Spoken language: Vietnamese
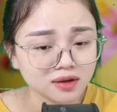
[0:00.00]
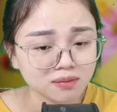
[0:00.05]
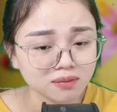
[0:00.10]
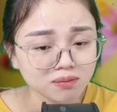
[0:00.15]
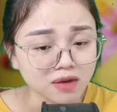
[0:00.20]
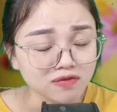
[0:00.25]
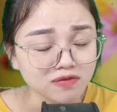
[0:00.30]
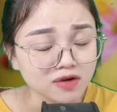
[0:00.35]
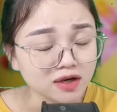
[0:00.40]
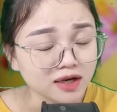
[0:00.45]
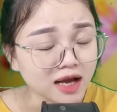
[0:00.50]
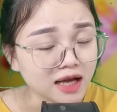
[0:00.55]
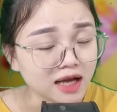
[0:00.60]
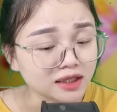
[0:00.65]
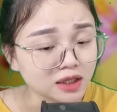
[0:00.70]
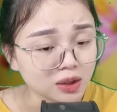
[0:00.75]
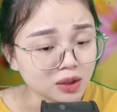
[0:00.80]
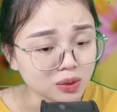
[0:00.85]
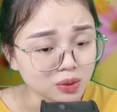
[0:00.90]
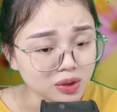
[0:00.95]
Bà vợ cả
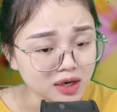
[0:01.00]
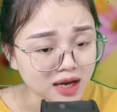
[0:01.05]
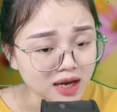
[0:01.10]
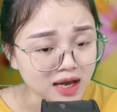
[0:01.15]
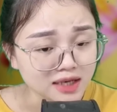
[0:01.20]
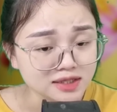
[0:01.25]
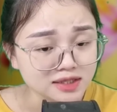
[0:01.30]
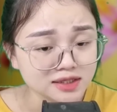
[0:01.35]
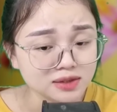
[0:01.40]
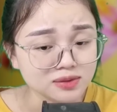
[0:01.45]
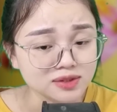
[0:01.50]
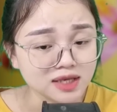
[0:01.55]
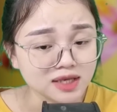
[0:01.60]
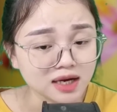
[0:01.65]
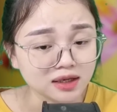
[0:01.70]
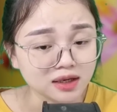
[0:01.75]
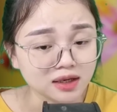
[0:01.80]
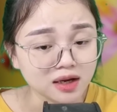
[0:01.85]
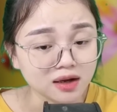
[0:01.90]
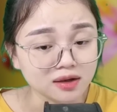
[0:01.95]
thì lùi lại dịu
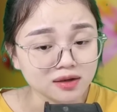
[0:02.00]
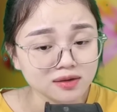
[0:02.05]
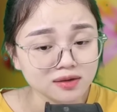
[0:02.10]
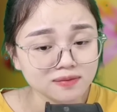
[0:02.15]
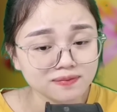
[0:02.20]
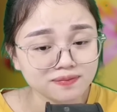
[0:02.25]
dàng nói: